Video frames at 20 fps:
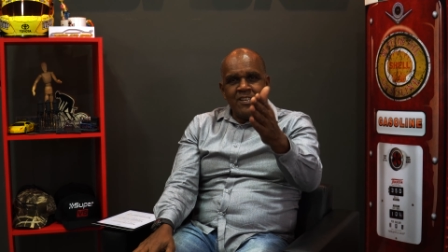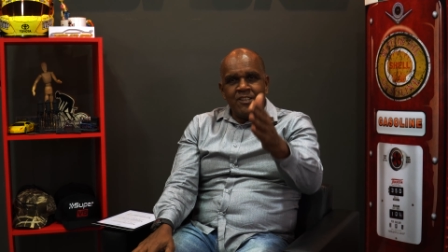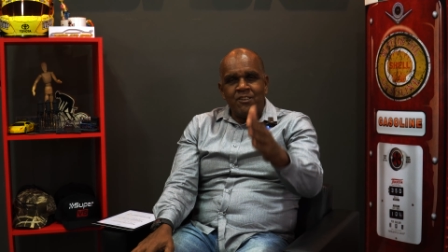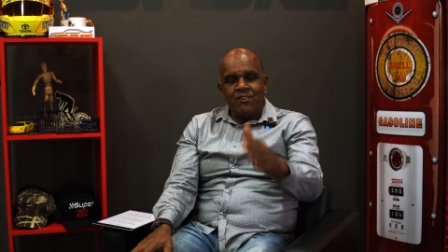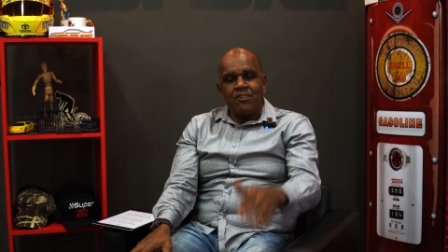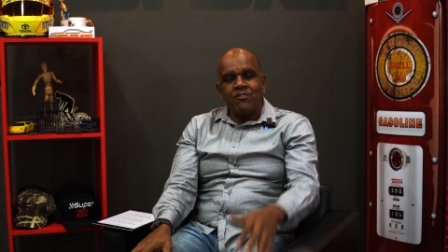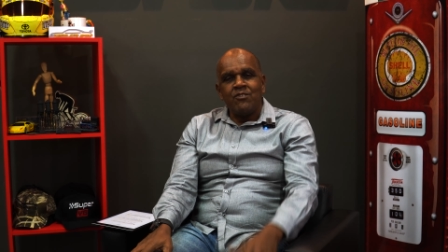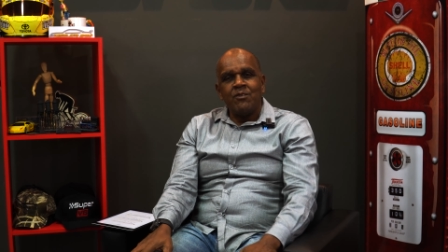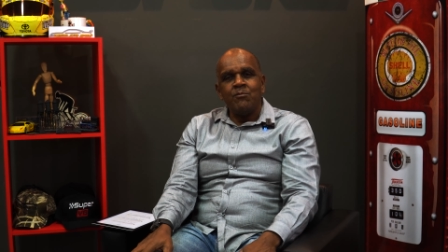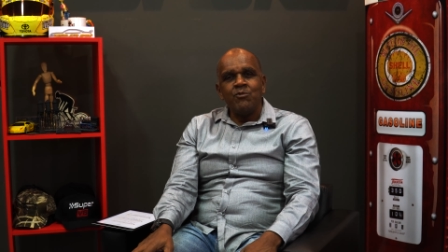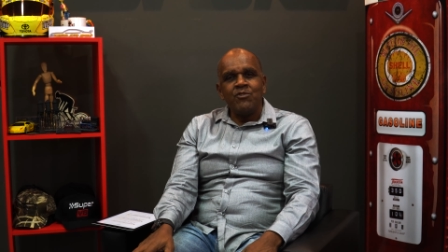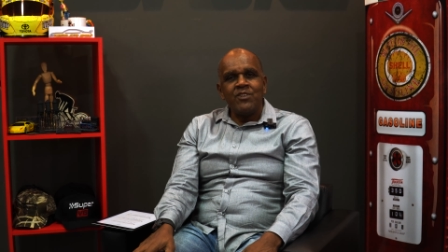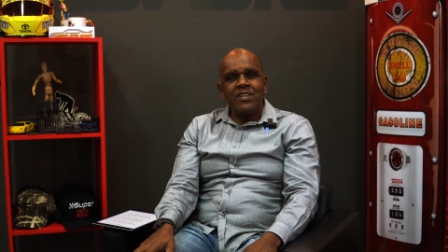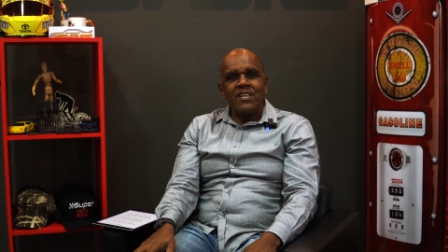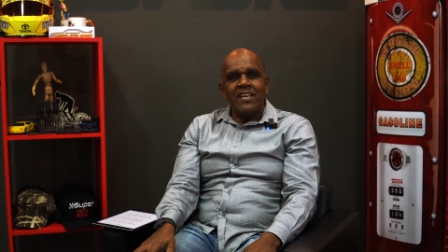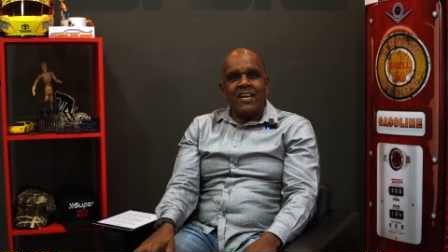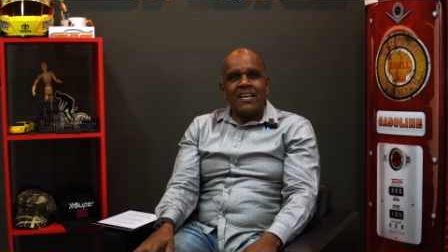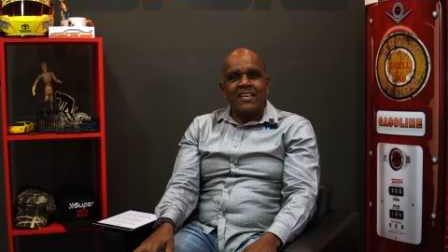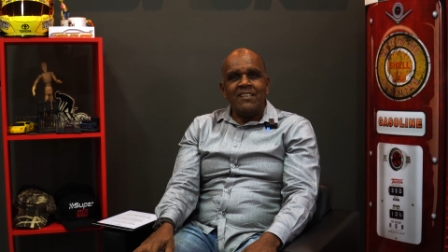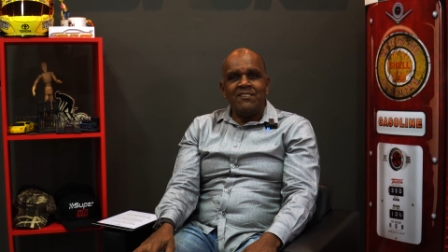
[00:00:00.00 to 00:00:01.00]
nós vamos
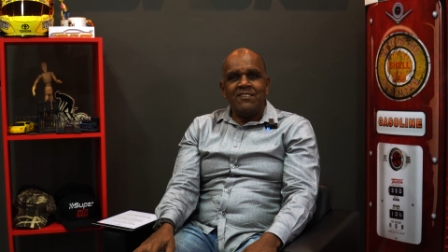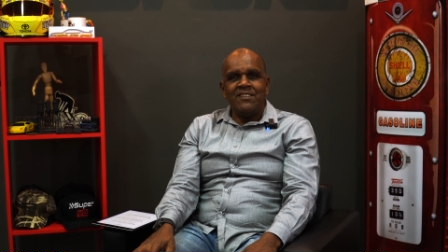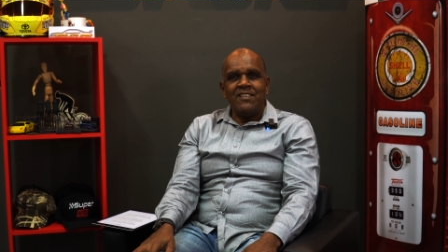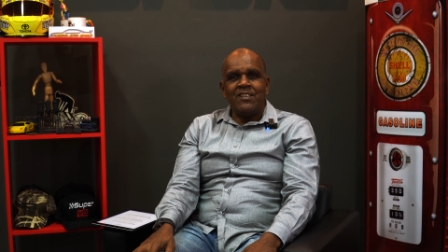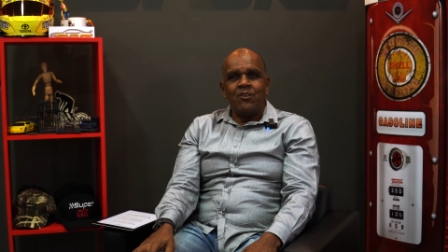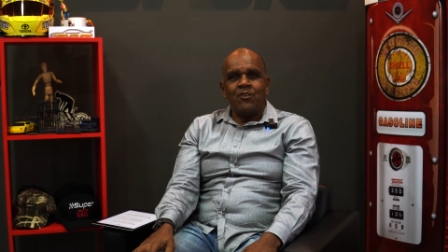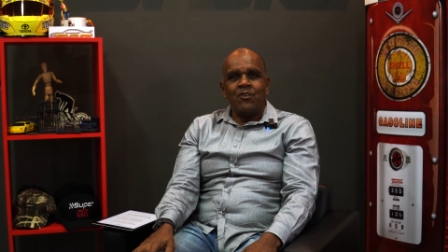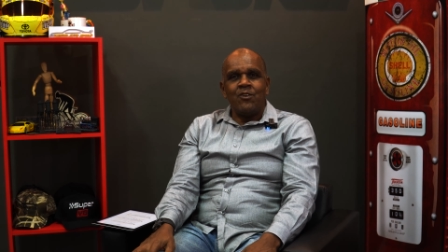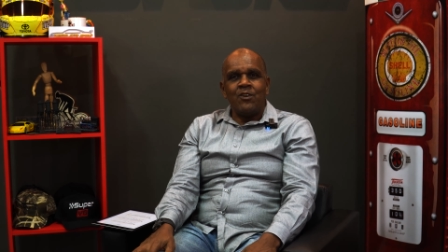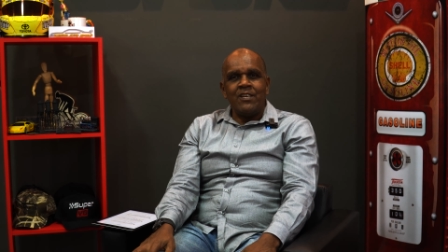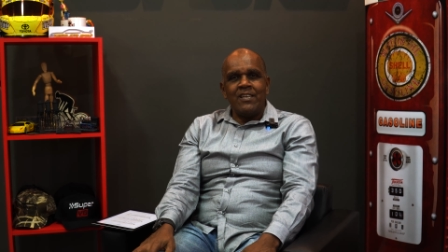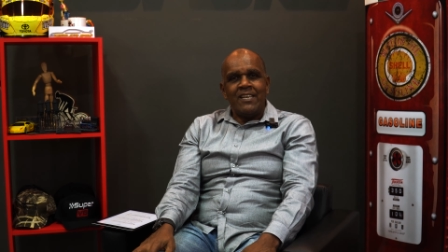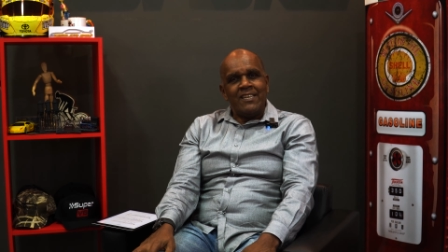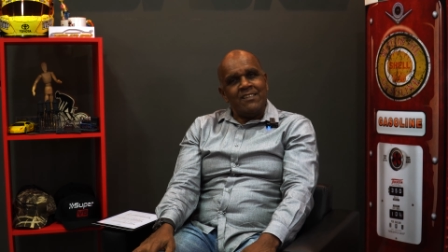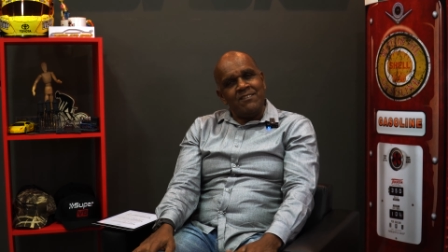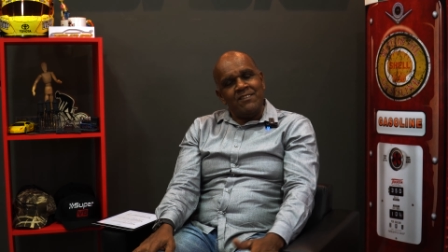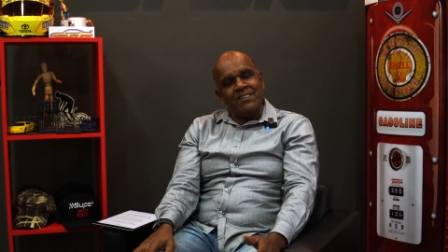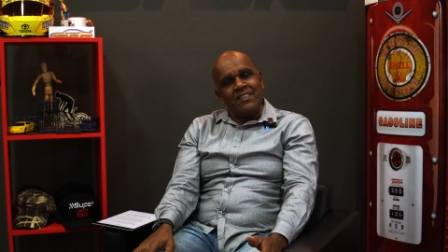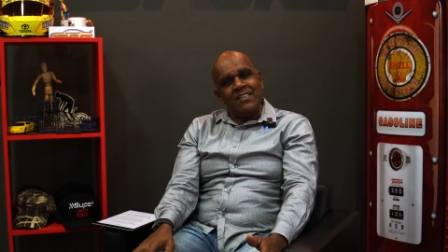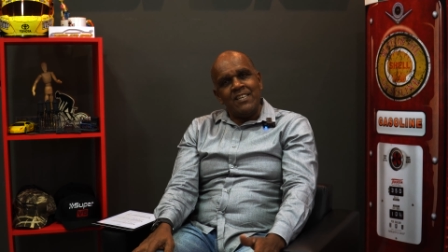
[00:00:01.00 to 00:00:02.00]
criar esse,
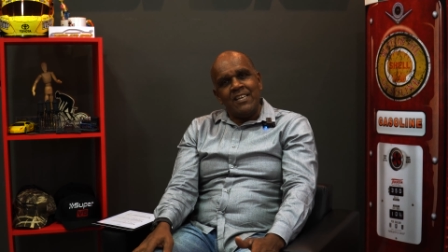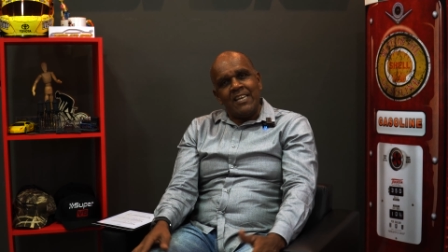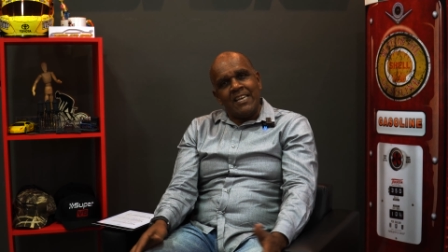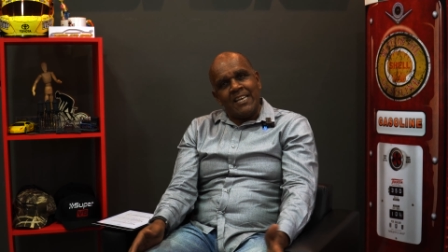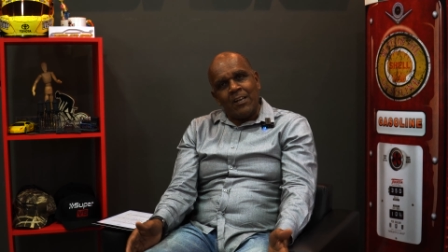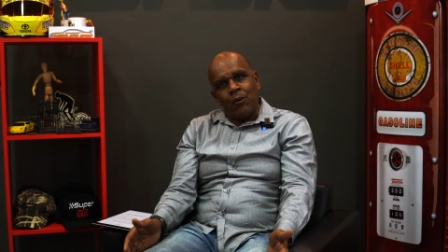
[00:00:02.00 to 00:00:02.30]
esse